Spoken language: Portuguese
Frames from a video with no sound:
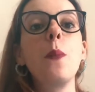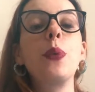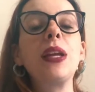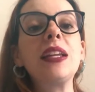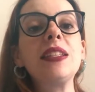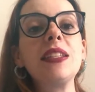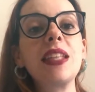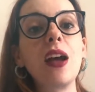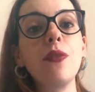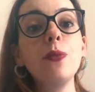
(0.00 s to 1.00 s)
porque eles
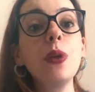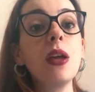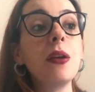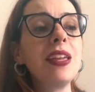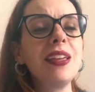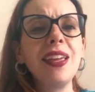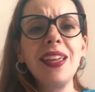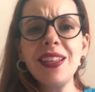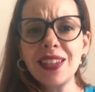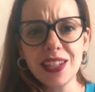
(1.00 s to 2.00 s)
estavam
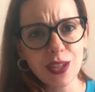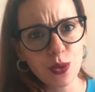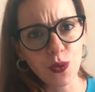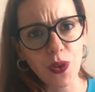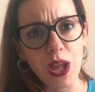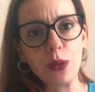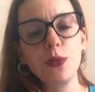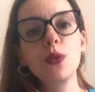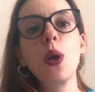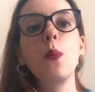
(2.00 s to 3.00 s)

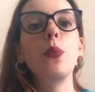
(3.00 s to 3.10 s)
insatisfeitos